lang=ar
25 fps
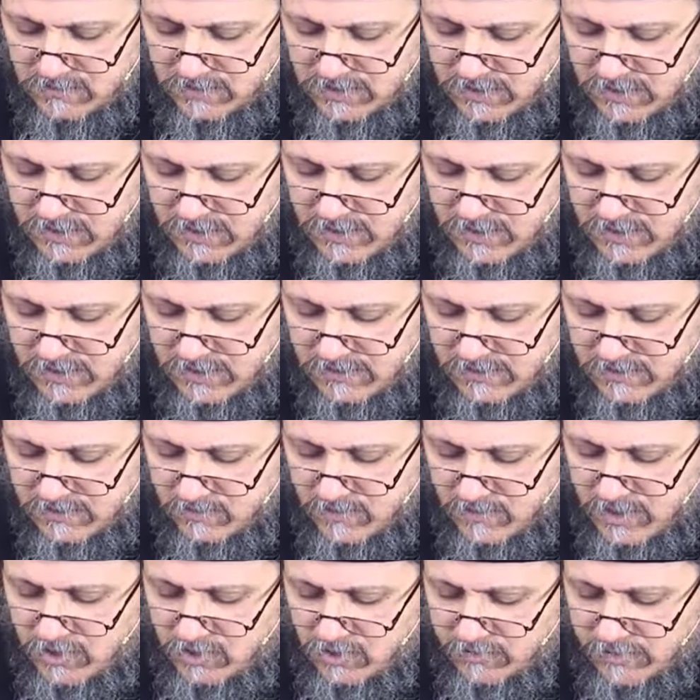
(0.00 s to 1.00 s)
ترك
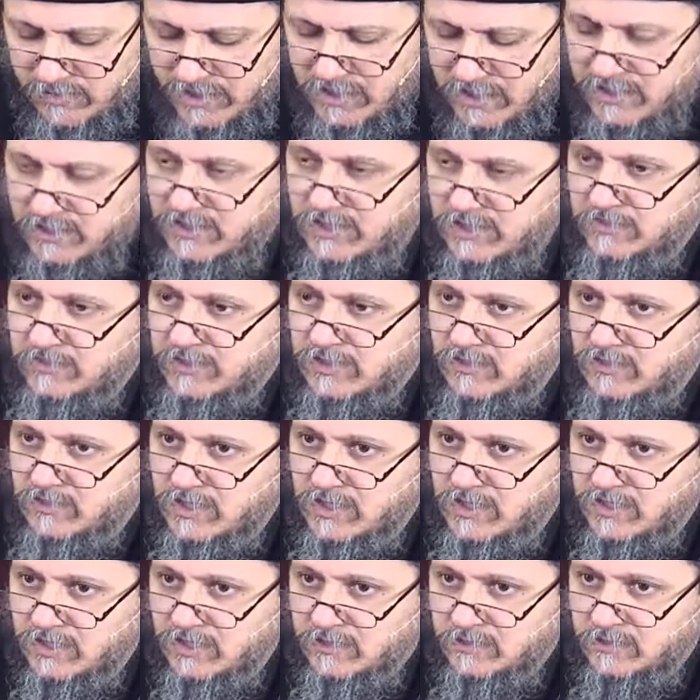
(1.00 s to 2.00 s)
ثوبه بجانبي
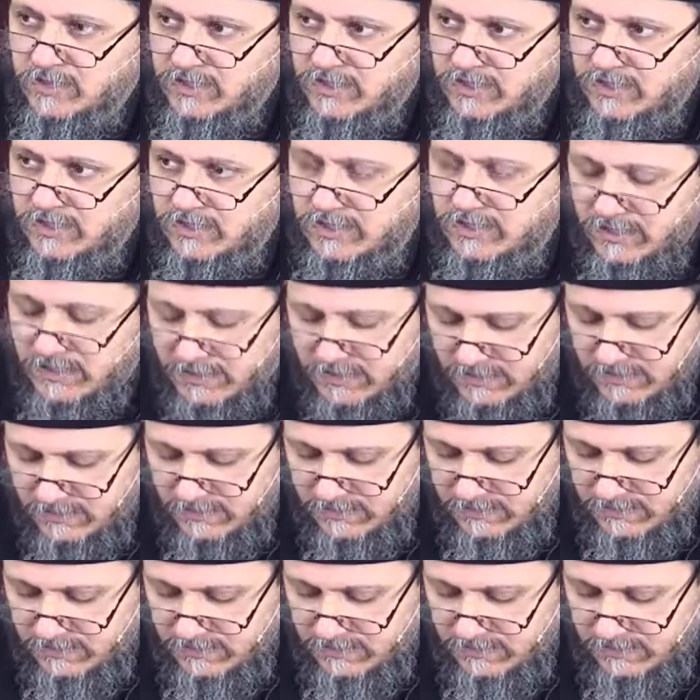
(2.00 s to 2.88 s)
وهرب إلى خارج